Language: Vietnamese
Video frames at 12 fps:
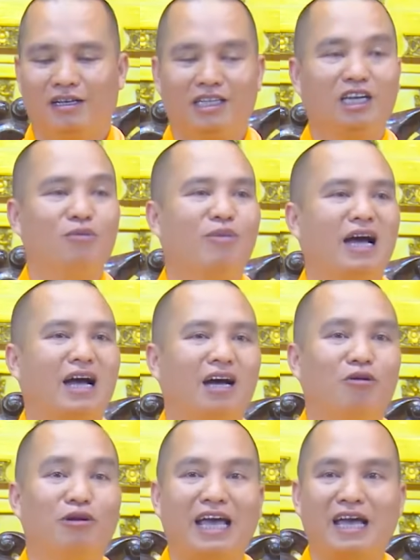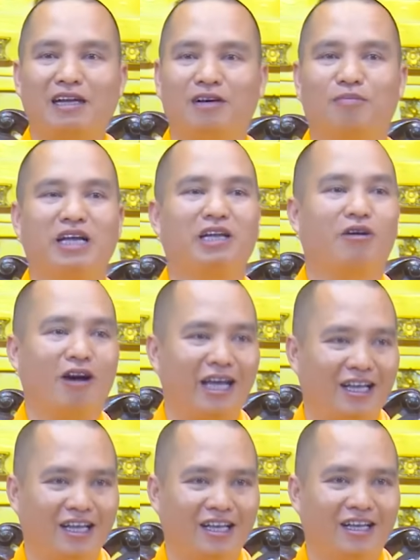Nhưng mà ông nghe được mình
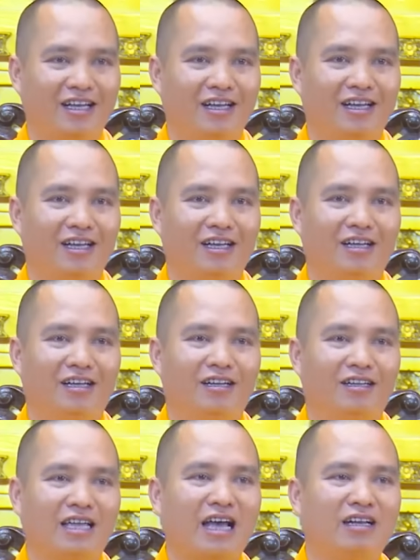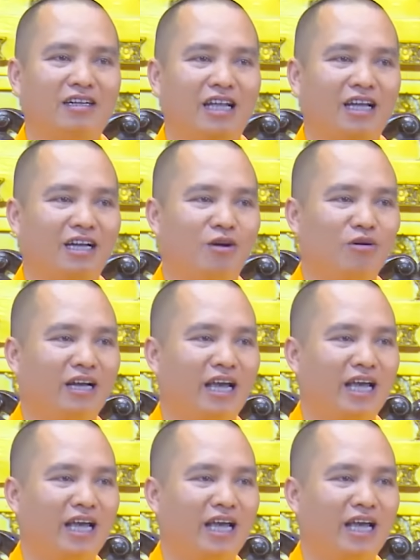nói, tay được tay không,